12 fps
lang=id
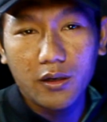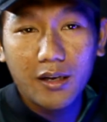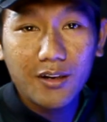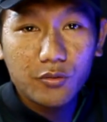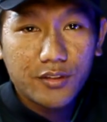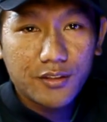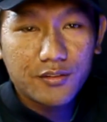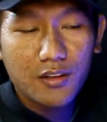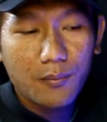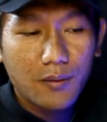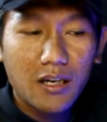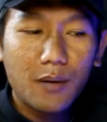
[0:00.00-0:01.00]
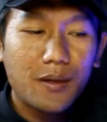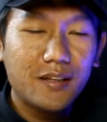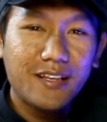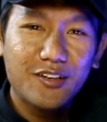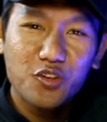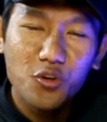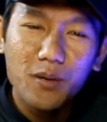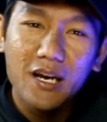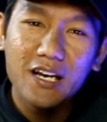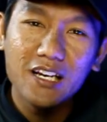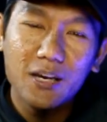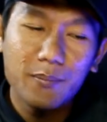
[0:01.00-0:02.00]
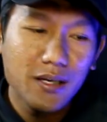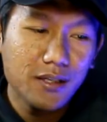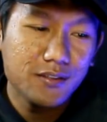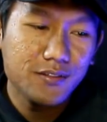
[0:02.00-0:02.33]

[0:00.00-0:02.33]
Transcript: Halo sis, apa kabarnya? Kumaha hadaman.